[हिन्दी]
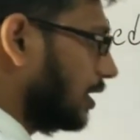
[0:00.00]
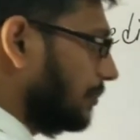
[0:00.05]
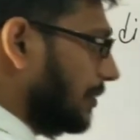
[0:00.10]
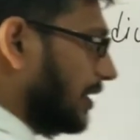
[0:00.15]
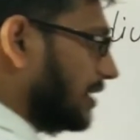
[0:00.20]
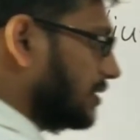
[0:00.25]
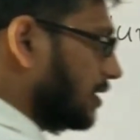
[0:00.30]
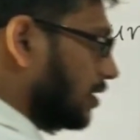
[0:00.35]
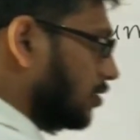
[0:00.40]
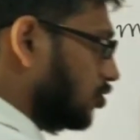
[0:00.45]
का
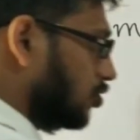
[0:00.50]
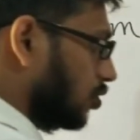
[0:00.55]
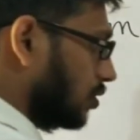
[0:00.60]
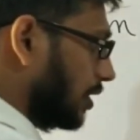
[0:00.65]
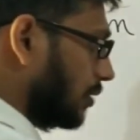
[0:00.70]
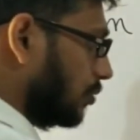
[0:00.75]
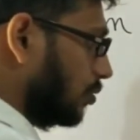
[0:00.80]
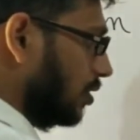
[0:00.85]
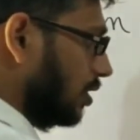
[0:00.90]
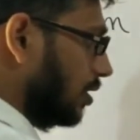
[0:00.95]
बेसिक जो होता
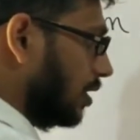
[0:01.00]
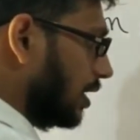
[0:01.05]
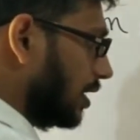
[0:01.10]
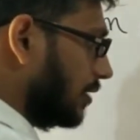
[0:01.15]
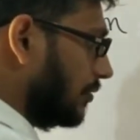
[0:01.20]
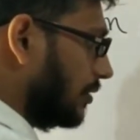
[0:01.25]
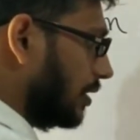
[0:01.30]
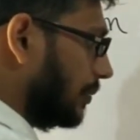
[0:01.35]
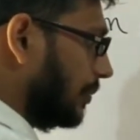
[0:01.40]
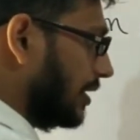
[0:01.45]
है वो
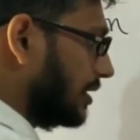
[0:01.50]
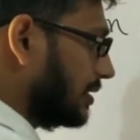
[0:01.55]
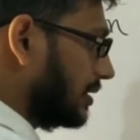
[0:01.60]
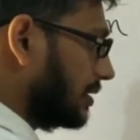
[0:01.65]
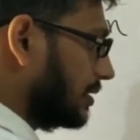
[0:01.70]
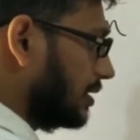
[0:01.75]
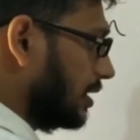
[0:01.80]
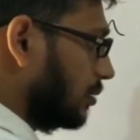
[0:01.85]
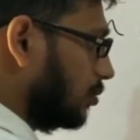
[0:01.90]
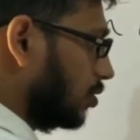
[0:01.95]
लगभग बेसिक
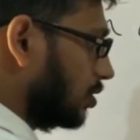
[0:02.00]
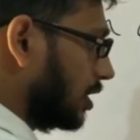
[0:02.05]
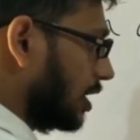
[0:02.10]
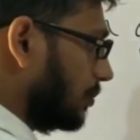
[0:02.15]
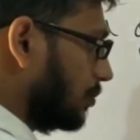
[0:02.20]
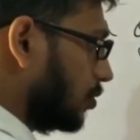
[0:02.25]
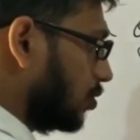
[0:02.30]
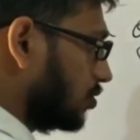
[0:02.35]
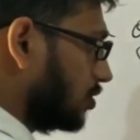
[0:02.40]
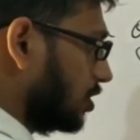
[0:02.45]
सेम होता है
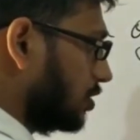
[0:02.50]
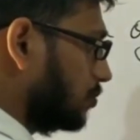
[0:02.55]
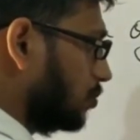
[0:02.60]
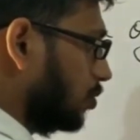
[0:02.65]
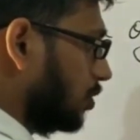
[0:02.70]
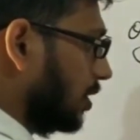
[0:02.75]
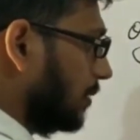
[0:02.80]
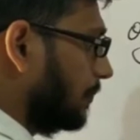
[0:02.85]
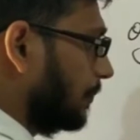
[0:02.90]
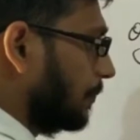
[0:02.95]
प्रोसेस
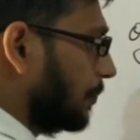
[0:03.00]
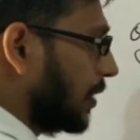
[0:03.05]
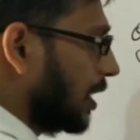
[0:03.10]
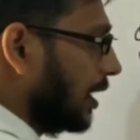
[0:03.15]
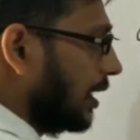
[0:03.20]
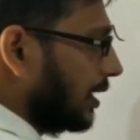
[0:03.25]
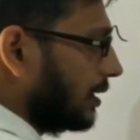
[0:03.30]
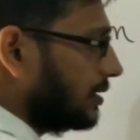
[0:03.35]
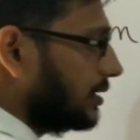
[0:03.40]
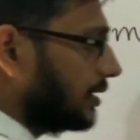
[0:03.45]
पूरा
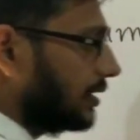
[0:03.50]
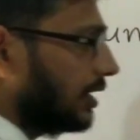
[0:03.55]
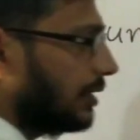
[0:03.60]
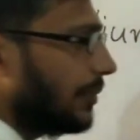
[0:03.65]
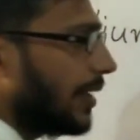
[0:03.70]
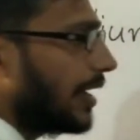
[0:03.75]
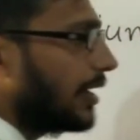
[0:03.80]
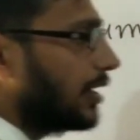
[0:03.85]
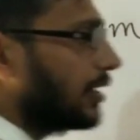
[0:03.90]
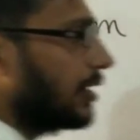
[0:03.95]
जितनी
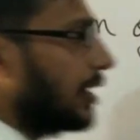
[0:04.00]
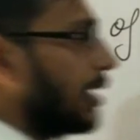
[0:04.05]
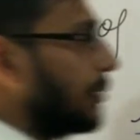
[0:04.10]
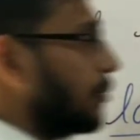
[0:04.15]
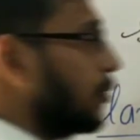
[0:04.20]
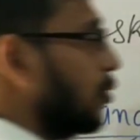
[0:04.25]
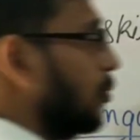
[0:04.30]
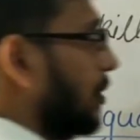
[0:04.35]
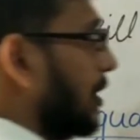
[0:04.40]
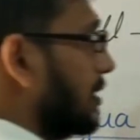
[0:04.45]
मेहनत
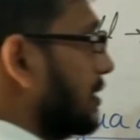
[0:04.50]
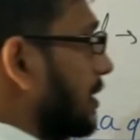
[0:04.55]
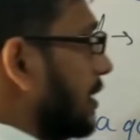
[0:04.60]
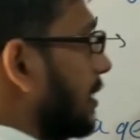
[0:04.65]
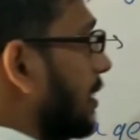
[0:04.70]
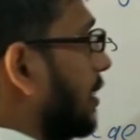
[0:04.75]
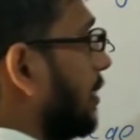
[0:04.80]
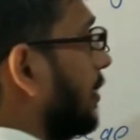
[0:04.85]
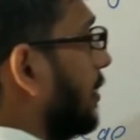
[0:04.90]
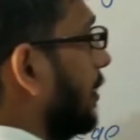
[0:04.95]
आपको बेसिक
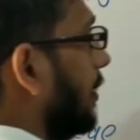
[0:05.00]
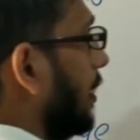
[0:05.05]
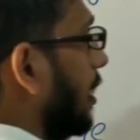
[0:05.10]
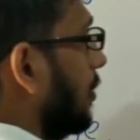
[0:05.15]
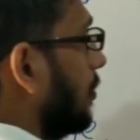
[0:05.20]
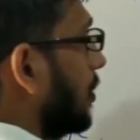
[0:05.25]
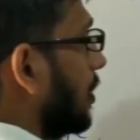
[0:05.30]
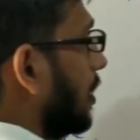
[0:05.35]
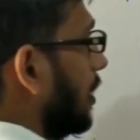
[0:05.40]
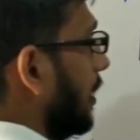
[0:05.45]
लर्न करने
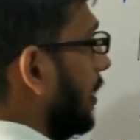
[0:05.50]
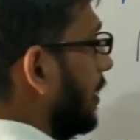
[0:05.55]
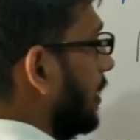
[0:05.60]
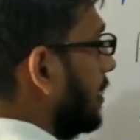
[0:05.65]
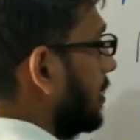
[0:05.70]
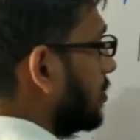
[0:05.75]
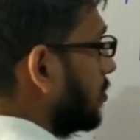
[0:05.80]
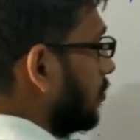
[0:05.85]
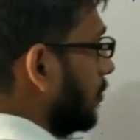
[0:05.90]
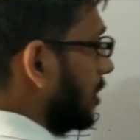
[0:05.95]
पर
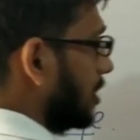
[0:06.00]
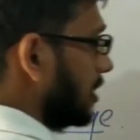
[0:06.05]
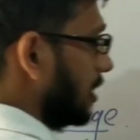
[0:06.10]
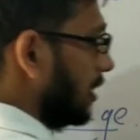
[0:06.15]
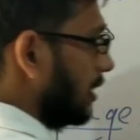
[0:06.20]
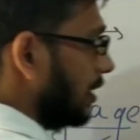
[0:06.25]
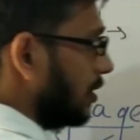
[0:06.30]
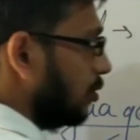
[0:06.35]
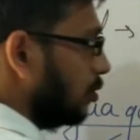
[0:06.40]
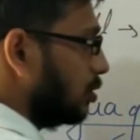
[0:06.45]
इंग्लिश में
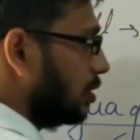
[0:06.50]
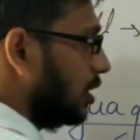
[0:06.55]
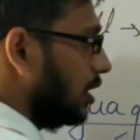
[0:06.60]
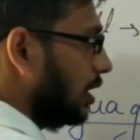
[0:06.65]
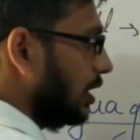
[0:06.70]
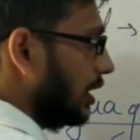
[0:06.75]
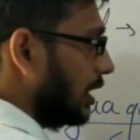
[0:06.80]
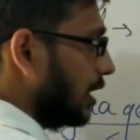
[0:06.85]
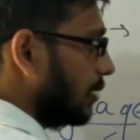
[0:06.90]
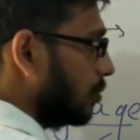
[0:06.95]
चाहिए उतनी
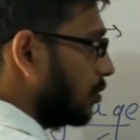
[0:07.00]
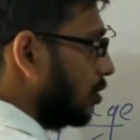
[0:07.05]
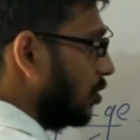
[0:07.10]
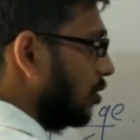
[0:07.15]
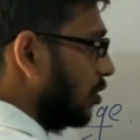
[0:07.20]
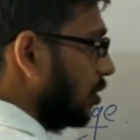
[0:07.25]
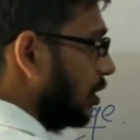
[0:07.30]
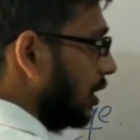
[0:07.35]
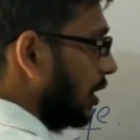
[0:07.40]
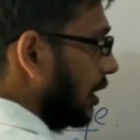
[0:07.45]
ही आपको
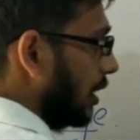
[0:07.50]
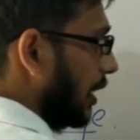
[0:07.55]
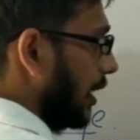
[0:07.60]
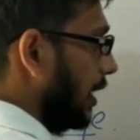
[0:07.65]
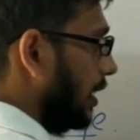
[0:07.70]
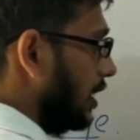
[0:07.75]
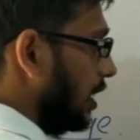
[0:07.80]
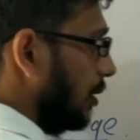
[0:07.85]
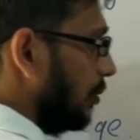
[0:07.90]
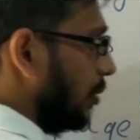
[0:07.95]

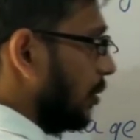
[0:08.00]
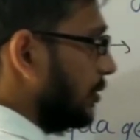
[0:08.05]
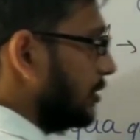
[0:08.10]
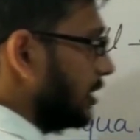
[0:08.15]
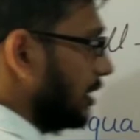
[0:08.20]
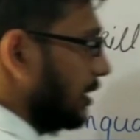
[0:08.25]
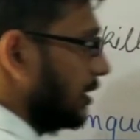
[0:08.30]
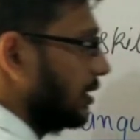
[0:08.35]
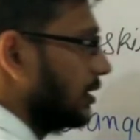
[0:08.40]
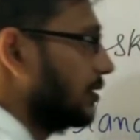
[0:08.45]
हिंदी में भी
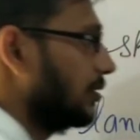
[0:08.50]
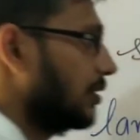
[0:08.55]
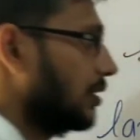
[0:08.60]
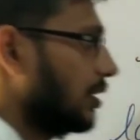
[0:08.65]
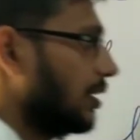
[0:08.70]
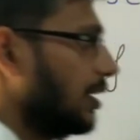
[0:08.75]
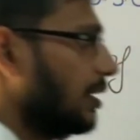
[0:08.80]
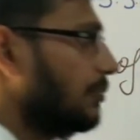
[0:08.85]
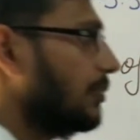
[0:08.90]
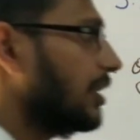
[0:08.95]
चाहिए
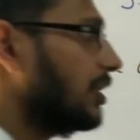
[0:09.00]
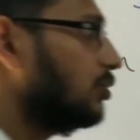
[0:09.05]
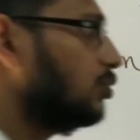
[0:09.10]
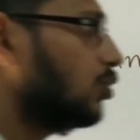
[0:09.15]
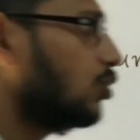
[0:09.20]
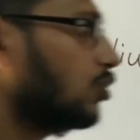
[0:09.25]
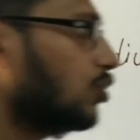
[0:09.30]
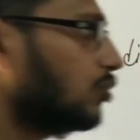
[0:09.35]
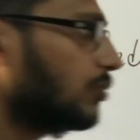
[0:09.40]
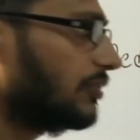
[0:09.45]
बट
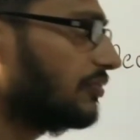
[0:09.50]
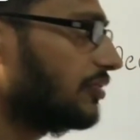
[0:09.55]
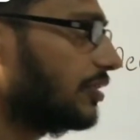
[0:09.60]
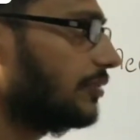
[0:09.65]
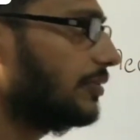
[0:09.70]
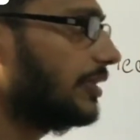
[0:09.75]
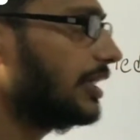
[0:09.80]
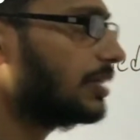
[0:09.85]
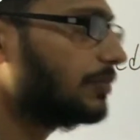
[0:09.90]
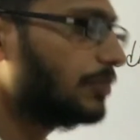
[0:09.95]
दोनों में फिर
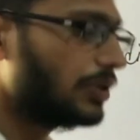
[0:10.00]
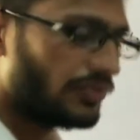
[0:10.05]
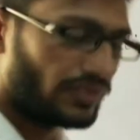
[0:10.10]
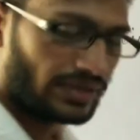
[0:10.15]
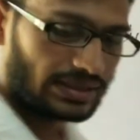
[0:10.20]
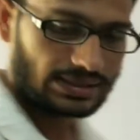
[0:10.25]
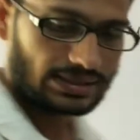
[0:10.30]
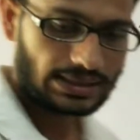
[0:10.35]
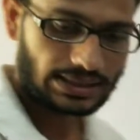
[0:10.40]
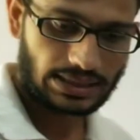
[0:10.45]
भी एक
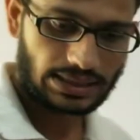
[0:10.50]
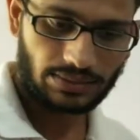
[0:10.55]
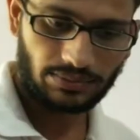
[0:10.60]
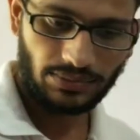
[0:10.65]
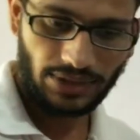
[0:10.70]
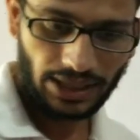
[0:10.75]
प्रेफरेंस अगर हम